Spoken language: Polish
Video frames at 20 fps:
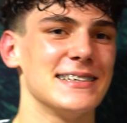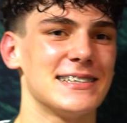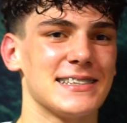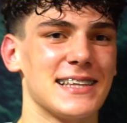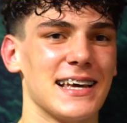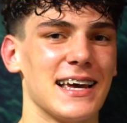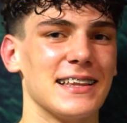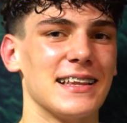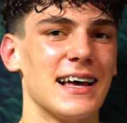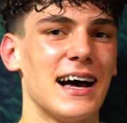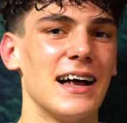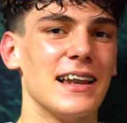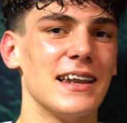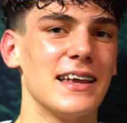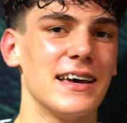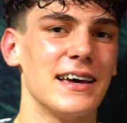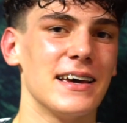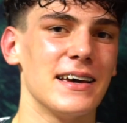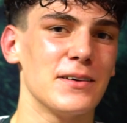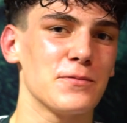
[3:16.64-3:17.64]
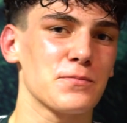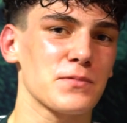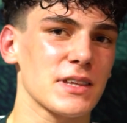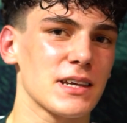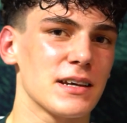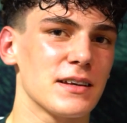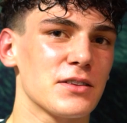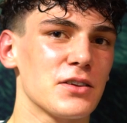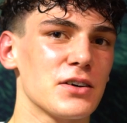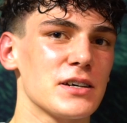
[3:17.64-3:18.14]
niż ten, ale
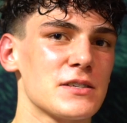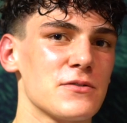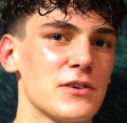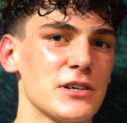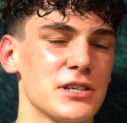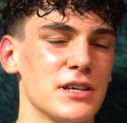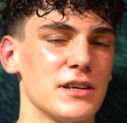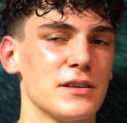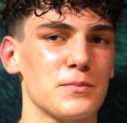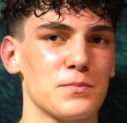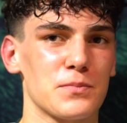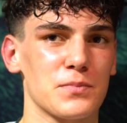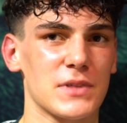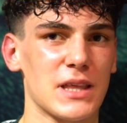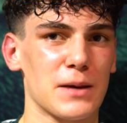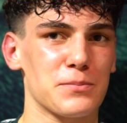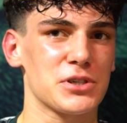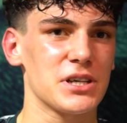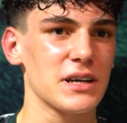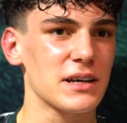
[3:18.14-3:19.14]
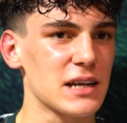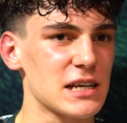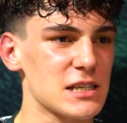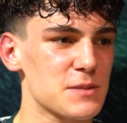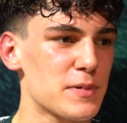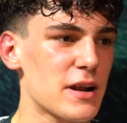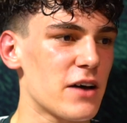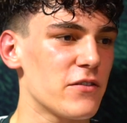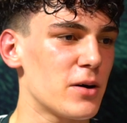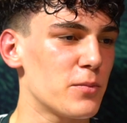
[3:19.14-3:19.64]
to jest właśnie ta przykra
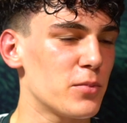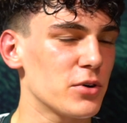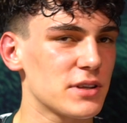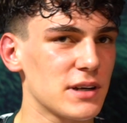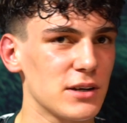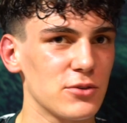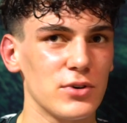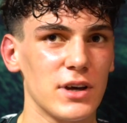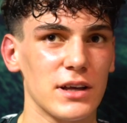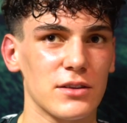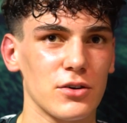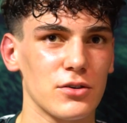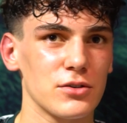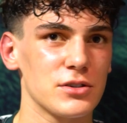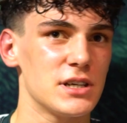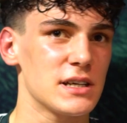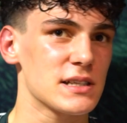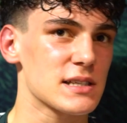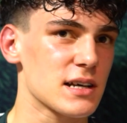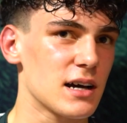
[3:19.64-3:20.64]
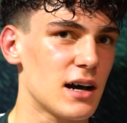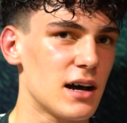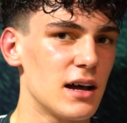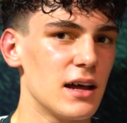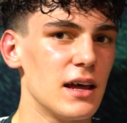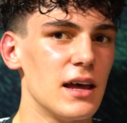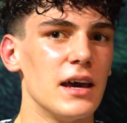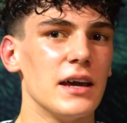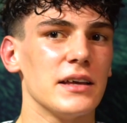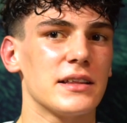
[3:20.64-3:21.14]
sprawa, bo trenuje to dziecka
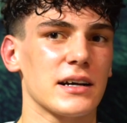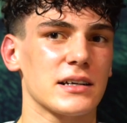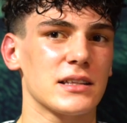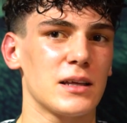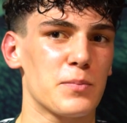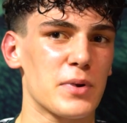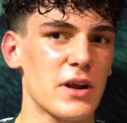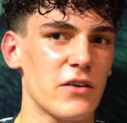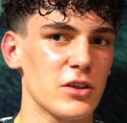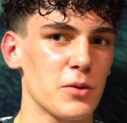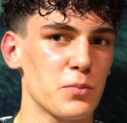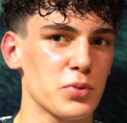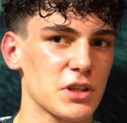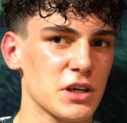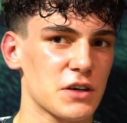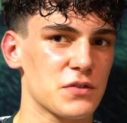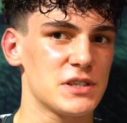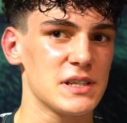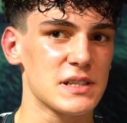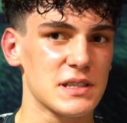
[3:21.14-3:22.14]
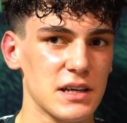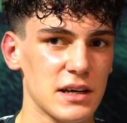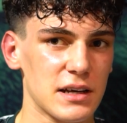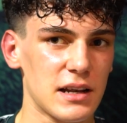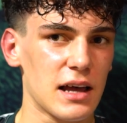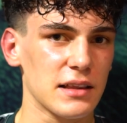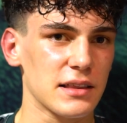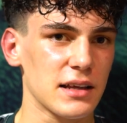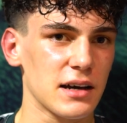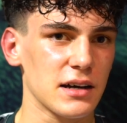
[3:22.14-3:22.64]
i tak naprawdę po tych wszystkich
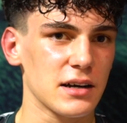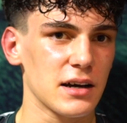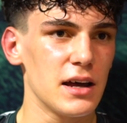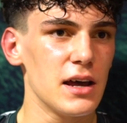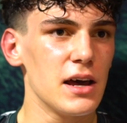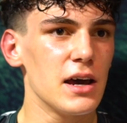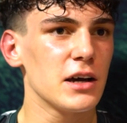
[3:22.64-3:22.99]
latach,